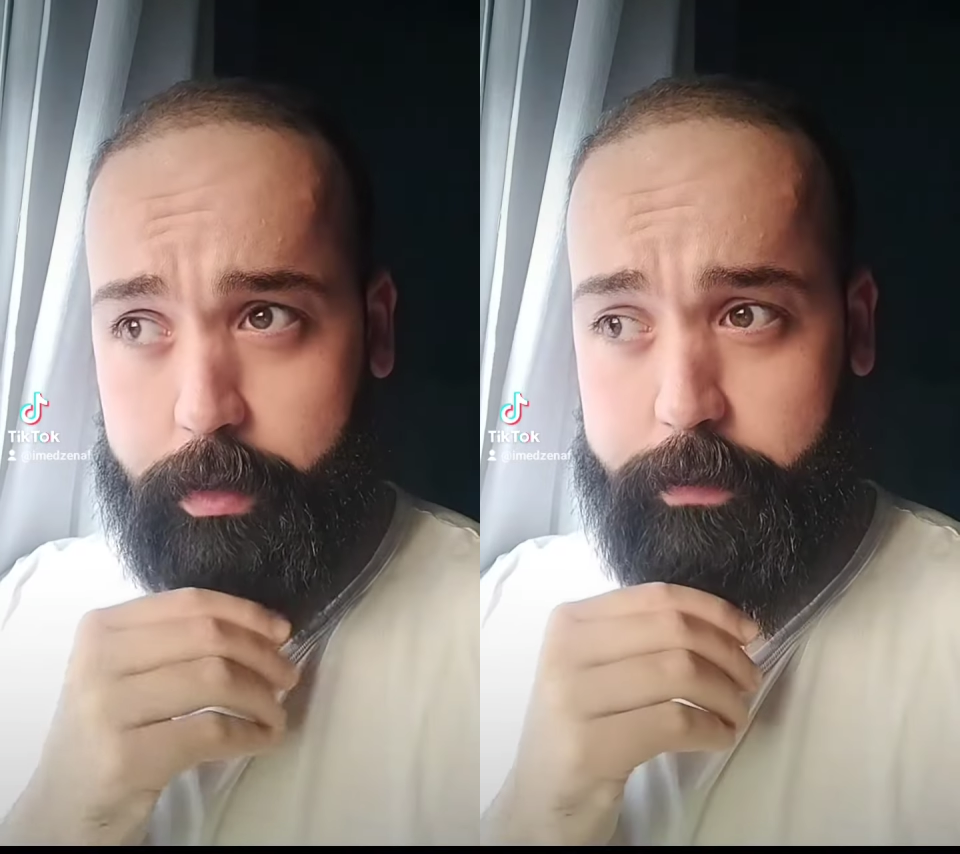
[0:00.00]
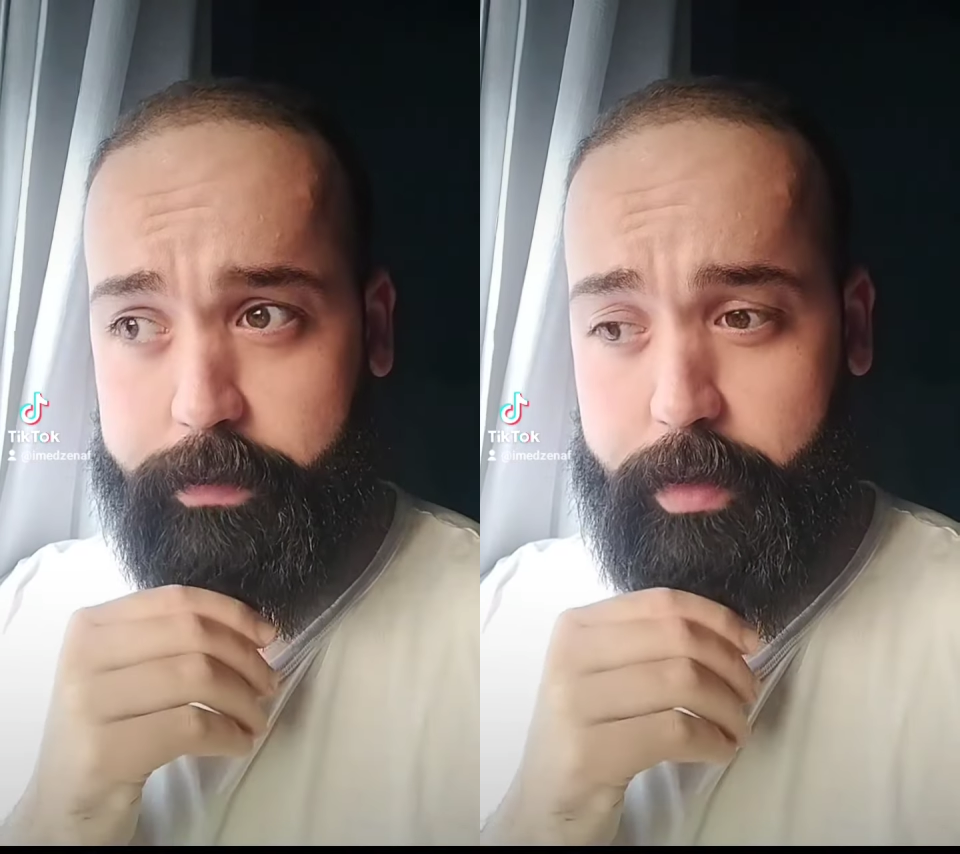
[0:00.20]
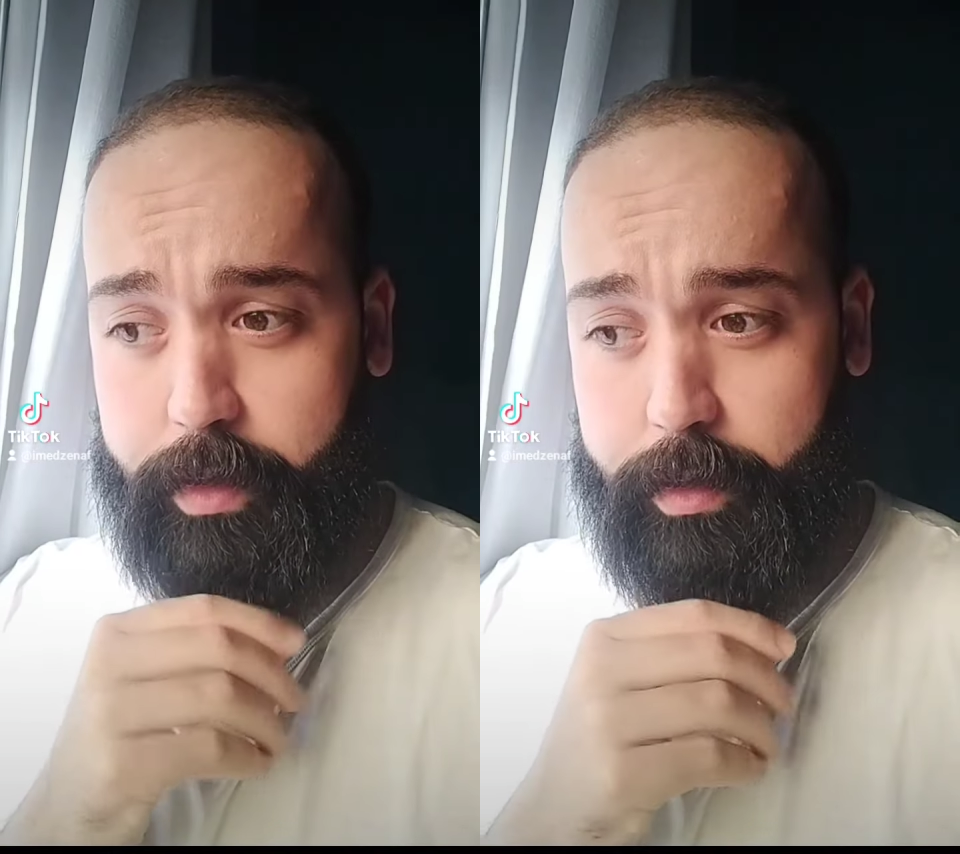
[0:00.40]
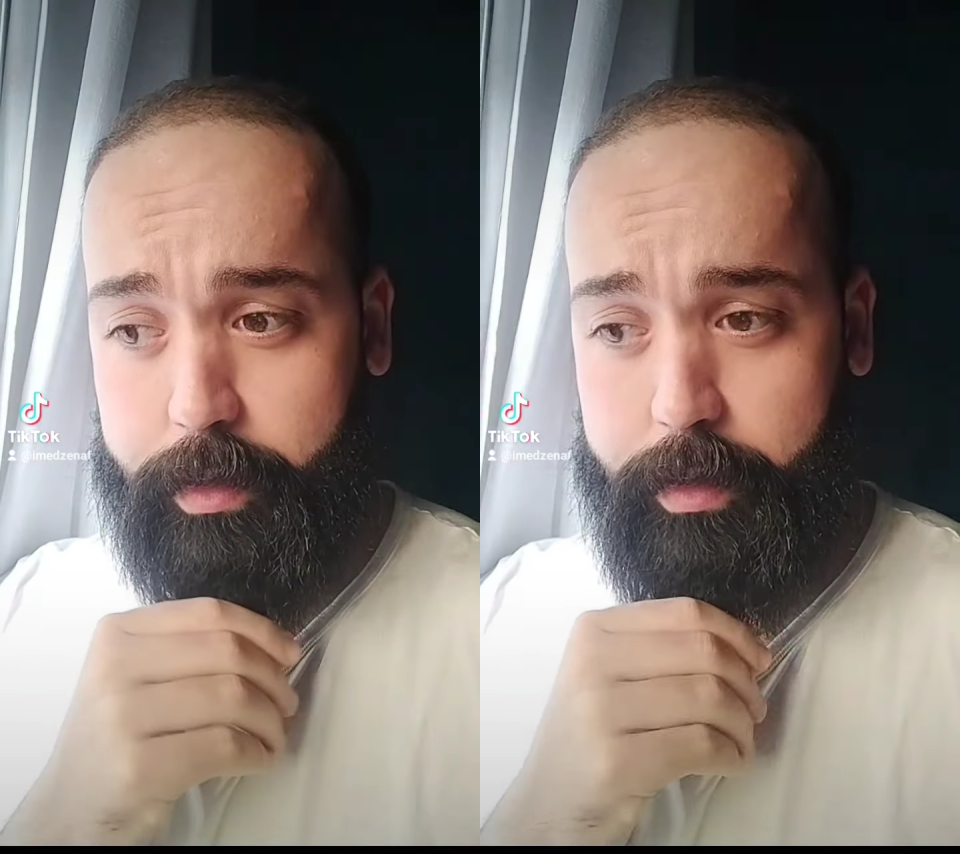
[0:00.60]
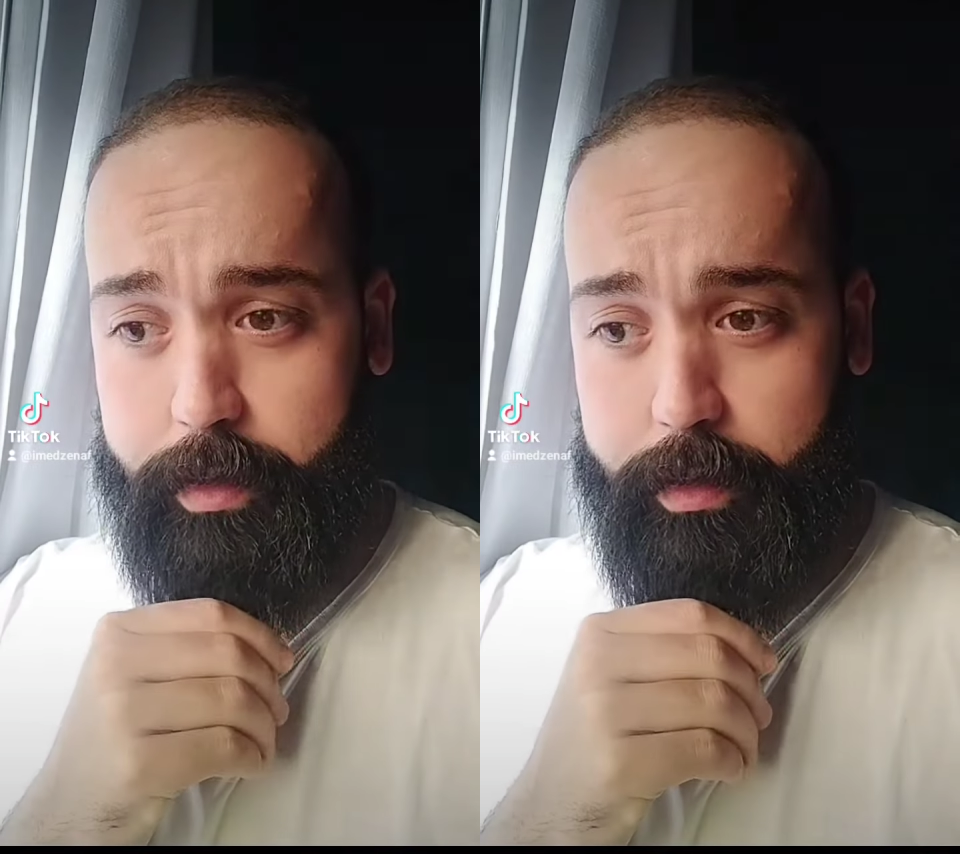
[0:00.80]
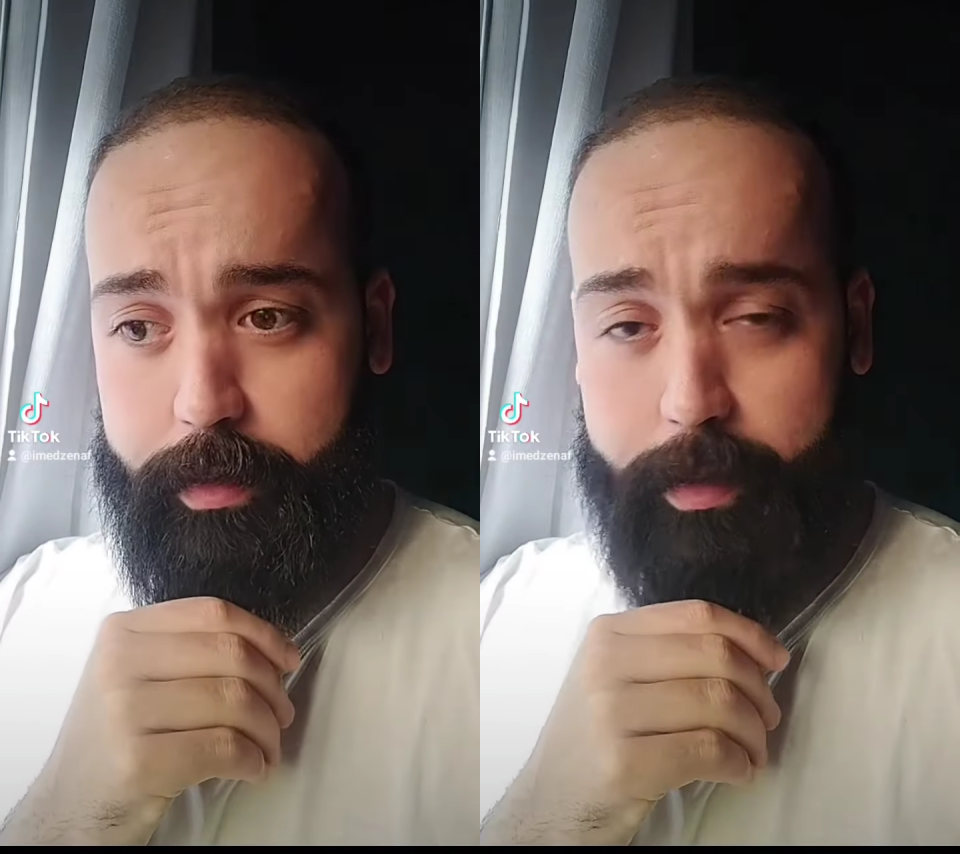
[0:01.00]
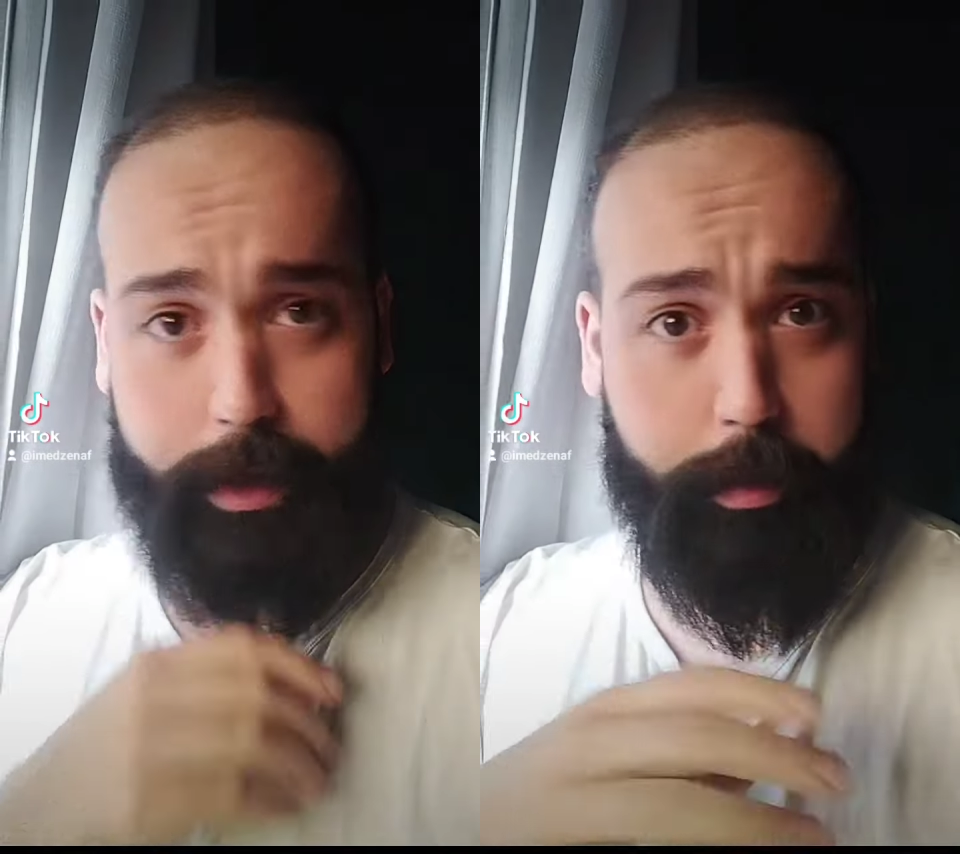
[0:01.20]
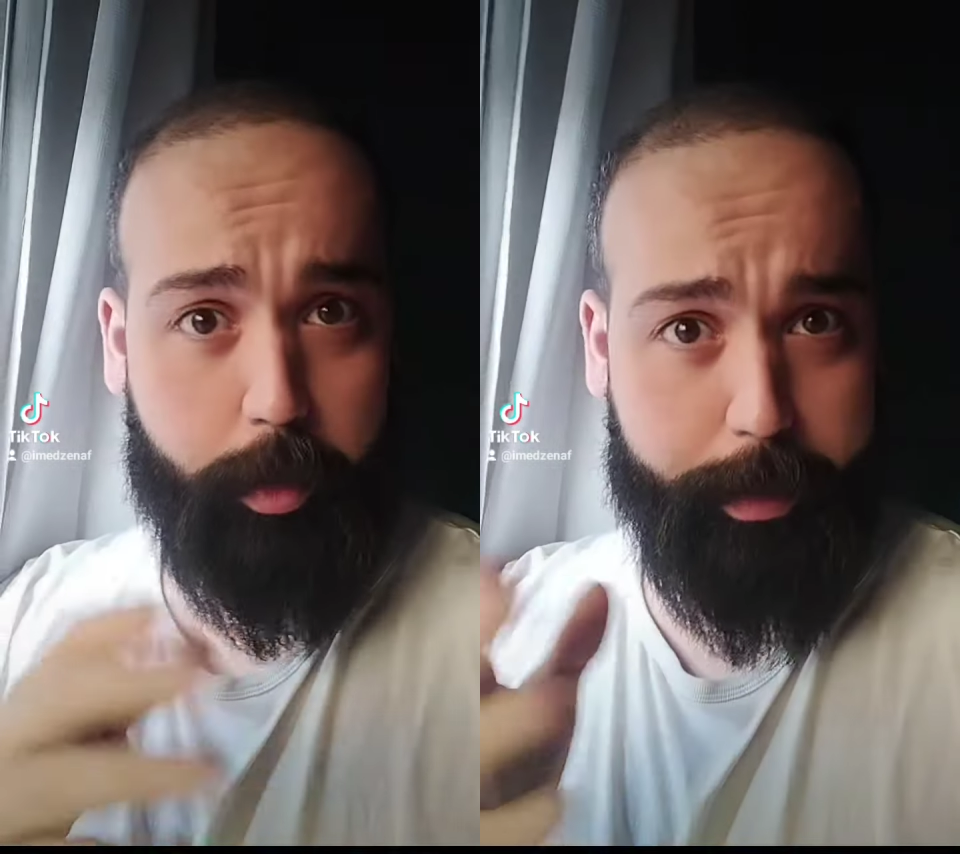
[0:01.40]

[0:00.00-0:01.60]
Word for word: فخدموا